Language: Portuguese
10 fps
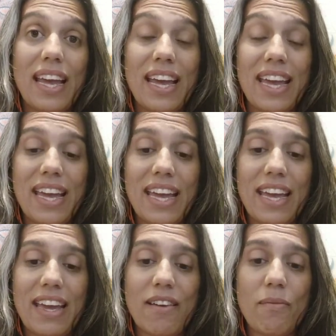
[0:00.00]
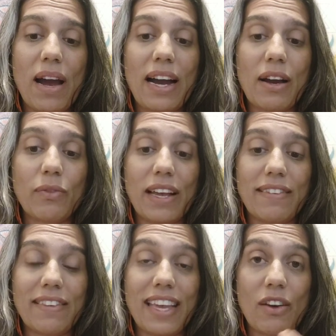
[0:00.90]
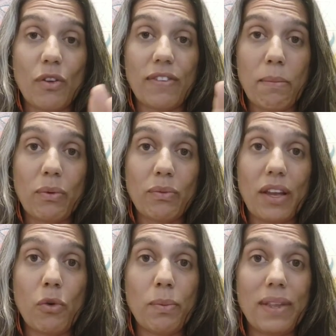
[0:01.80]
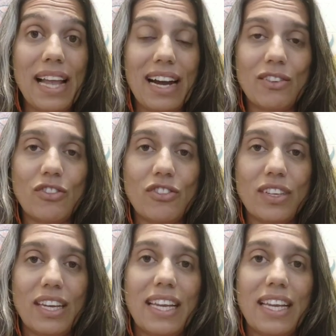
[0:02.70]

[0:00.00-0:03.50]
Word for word: é, acontece que a nossa mão tem umidade